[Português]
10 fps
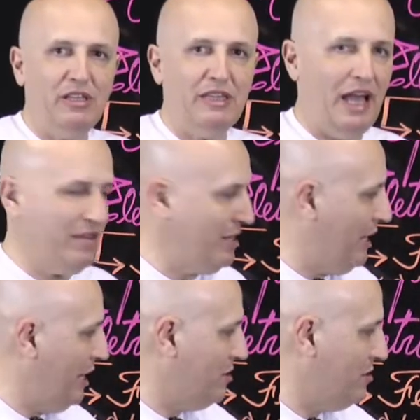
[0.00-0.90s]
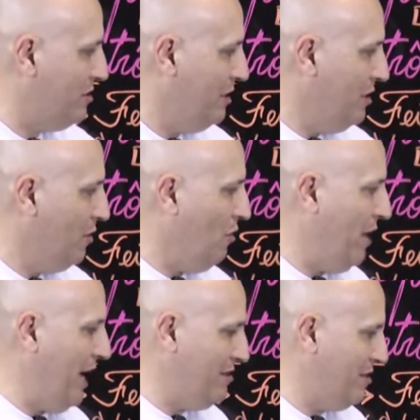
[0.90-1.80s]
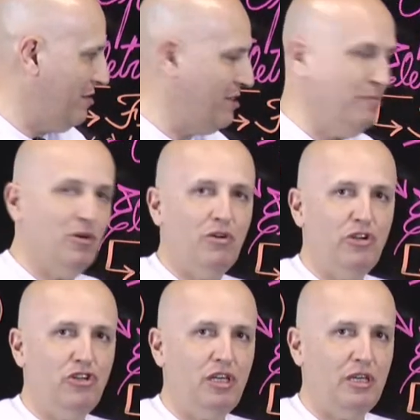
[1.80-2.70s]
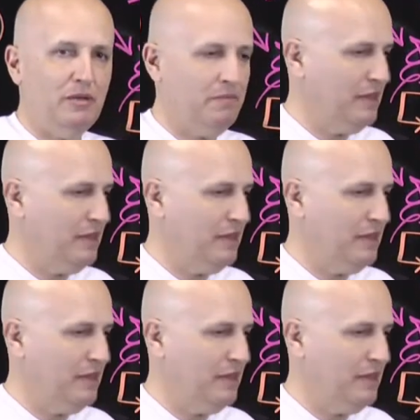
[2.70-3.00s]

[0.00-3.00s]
tais lentes com esta simbologia,